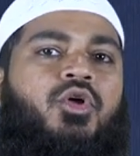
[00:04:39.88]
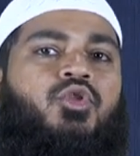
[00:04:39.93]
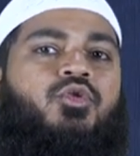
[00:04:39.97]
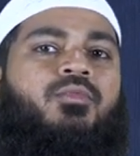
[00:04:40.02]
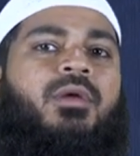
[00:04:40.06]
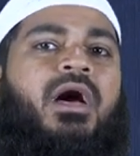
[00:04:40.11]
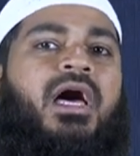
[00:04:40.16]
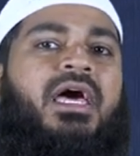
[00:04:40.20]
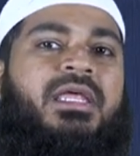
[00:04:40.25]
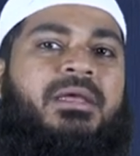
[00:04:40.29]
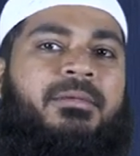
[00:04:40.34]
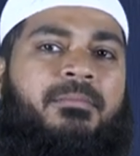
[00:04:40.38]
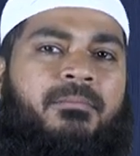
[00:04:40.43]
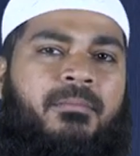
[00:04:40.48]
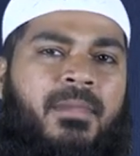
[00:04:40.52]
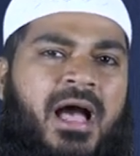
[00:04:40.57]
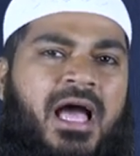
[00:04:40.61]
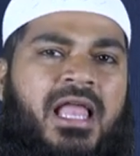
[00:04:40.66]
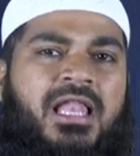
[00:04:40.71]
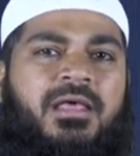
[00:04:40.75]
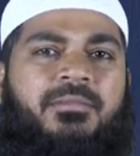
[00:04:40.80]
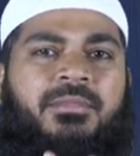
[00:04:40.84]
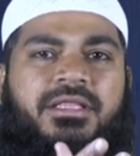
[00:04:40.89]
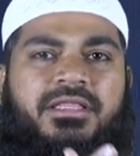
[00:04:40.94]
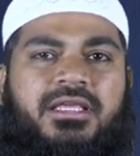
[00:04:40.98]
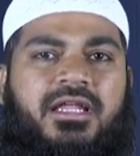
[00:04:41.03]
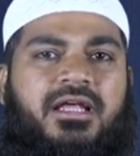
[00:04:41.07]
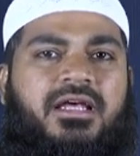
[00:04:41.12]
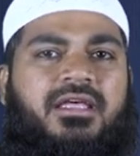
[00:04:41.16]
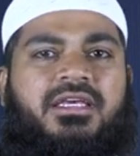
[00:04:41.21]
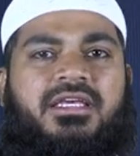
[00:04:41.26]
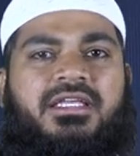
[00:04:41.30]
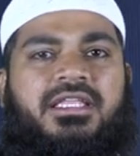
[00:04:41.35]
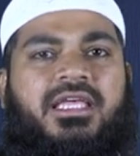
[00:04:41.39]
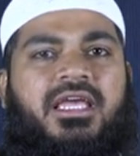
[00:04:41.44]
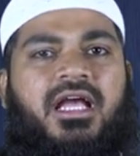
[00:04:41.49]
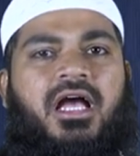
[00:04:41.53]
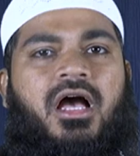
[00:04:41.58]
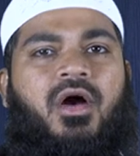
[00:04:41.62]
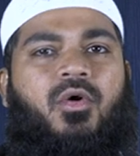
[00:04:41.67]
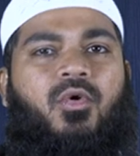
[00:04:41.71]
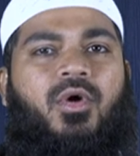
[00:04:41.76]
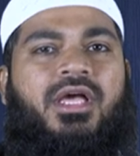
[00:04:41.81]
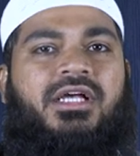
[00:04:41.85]
तुम्हारे माल में तरक्की
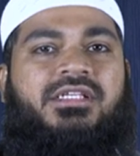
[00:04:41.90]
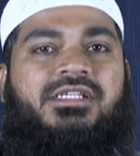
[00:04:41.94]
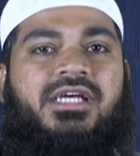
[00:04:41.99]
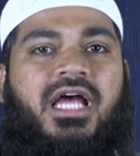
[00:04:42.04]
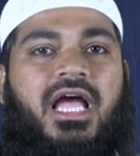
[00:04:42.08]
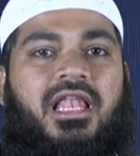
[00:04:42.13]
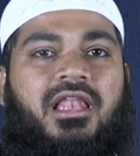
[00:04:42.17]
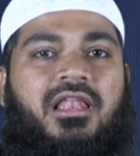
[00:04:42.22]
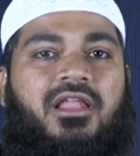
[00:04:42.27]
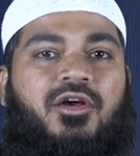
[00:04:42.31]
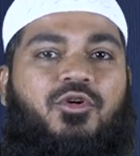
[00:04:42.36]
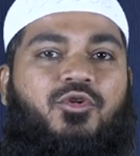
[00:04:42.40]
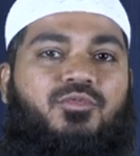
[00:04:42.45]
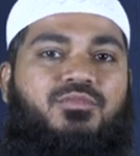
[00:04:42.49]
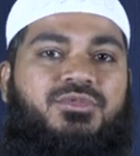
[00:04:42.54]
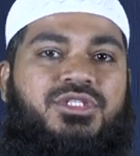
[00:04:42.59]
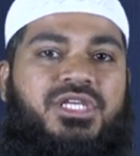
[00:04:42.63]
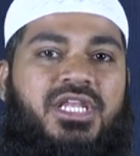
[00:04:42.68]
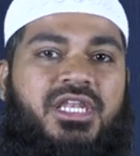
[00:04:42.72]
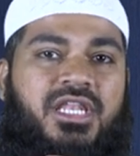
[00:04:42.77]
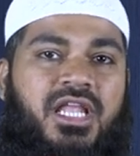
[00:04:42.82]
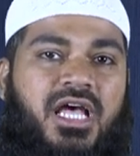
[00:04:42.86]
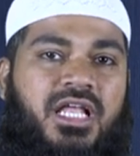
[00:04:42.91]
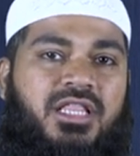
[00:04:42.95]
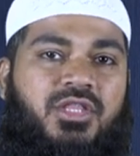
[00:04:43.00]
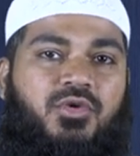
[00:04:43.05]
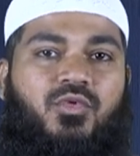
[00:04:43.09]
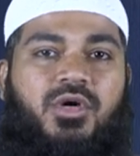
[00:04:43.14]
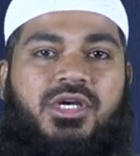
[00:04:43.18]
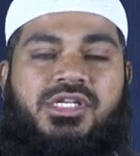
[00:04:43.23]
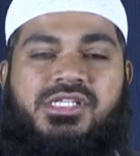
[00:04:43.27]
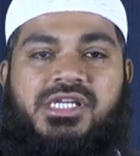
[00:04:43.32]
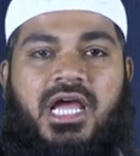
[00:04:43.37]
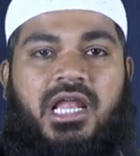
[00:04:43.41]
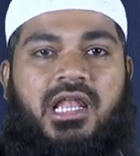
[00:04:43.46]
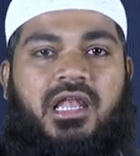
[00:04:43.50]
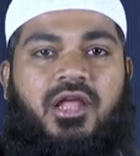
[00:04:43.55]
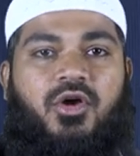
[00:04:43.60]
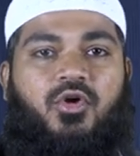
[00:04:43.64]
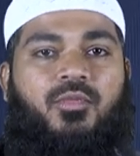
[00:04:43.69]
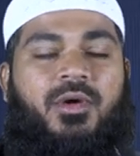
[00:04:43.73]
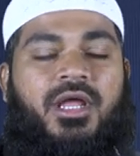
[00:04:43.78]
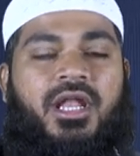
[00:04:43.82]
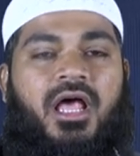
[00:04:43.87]
देगा वजाकुम जन्नात
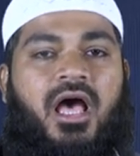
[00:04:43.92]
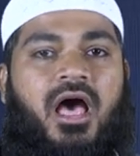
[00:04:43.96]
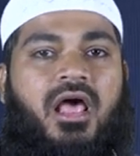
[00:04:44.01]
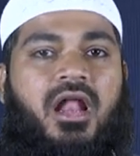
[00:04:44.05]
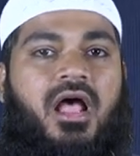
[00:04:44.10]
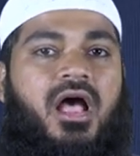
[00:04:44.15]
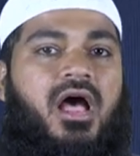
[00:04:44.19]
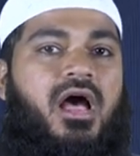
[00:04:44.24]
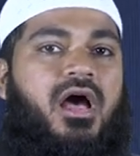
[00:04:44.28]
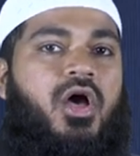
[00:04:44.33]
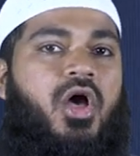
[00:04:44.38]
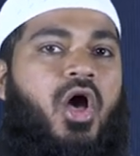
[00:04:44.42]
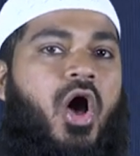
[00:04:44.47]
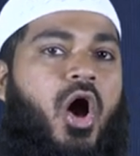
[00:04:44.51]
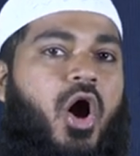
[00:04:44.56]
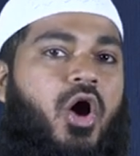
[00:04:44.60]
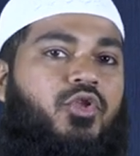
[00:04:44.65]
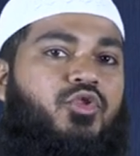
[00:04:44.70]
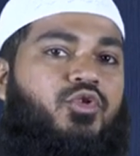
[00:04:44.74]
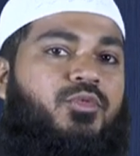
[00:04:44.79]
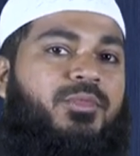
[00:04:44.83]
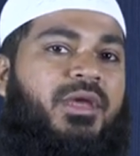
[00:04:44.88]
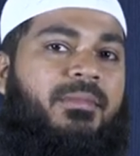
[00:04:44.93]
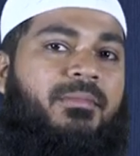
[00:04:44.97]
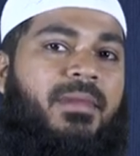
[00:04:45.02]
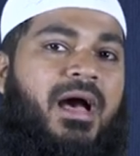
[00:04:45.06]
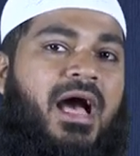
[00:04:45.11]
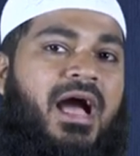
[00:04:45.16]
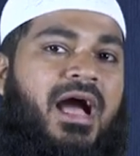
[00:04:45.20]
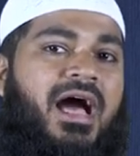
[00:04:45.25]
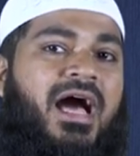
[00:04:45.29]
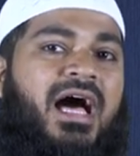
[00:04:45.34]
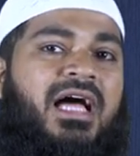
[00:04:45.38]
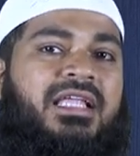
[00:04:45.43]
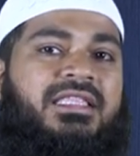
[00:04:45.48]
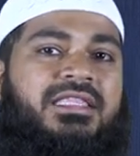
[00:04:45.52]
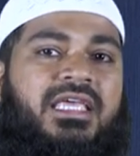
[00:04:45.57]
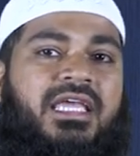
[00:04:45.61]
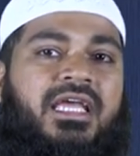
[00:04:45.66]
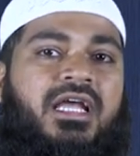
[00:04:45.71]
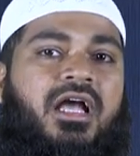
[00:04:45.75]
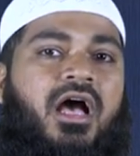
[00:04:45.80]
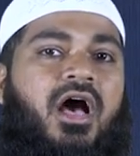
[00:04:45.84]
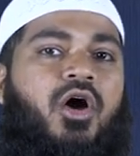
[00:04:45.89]
वजाकुम अनहारा और तुम्हें बागात
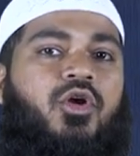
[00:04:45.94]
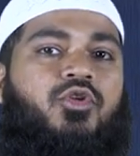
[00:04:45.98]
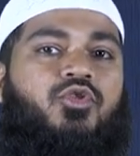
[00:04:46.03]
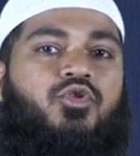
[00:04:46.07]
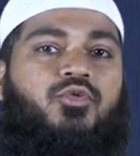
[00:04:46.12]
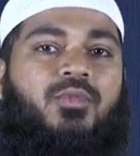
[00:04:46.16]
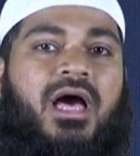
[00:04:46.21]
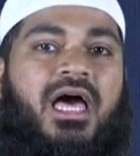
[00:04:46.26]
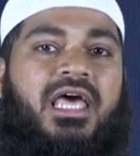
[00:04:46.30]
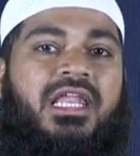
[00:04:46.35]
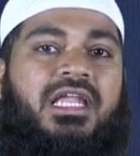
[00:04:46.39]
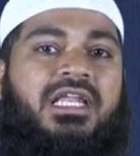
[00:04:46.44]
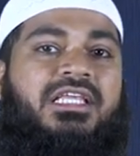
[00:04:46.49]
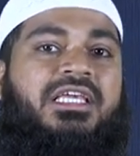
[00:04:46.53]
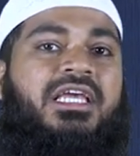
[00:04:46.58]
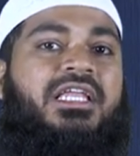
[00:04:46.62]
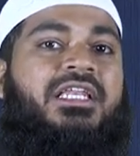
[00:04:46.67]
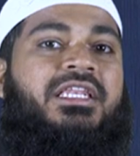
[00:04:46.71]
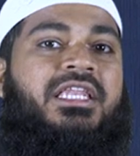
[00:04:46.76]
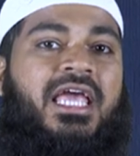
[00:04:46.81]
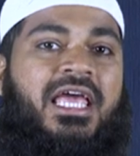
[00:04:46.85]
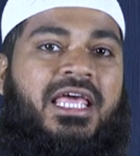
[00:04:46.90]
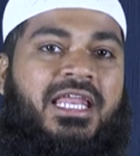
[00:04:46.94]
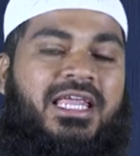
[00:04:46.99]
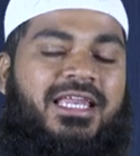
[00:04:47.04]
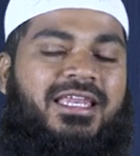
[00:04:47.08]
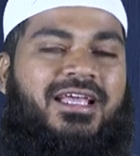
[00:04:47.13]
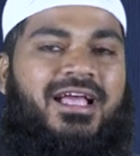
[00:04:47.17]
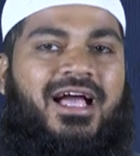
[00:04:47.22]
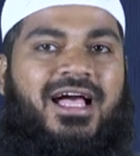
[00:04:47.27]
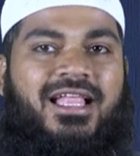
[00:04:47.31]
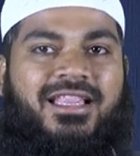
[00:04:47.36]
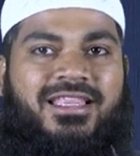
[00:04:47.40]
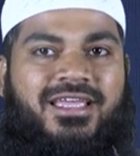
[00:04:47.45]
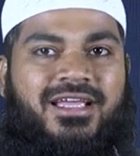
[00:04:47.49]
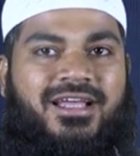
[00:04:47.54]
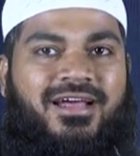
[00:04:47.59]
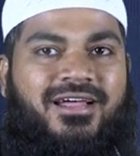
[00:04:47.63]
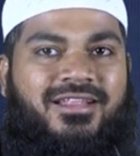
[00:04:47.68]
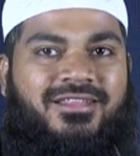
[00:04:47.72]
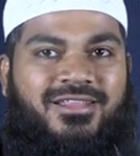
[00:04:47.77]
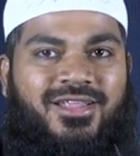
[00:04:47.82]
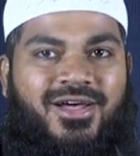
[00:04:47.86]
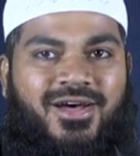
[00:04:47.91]
देगा और तुम्हारे लिए नहरें निकाल
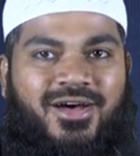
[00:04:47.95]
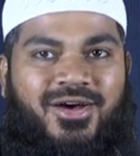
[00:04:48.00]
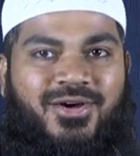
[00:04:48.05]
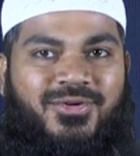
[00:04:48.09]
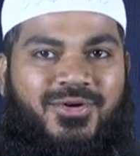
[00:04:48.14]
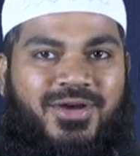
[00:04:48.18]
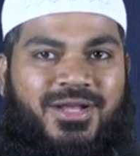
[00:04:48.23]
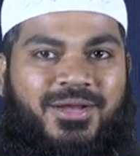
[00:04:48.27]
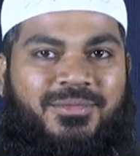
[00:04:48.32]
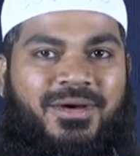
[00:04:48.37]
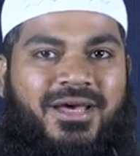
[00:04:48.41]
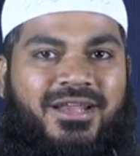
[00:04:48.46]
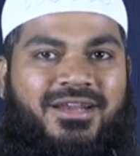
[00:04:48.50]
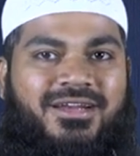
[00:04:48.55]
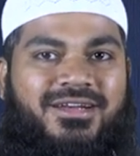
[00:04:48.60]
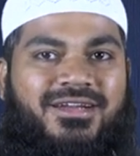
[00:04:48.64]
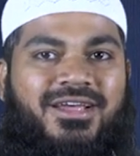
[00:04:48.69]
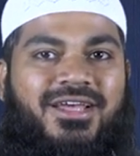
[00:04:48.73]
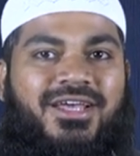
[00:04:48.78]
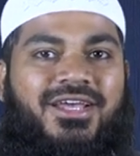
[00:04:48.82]
देगा अल्लाह अकबर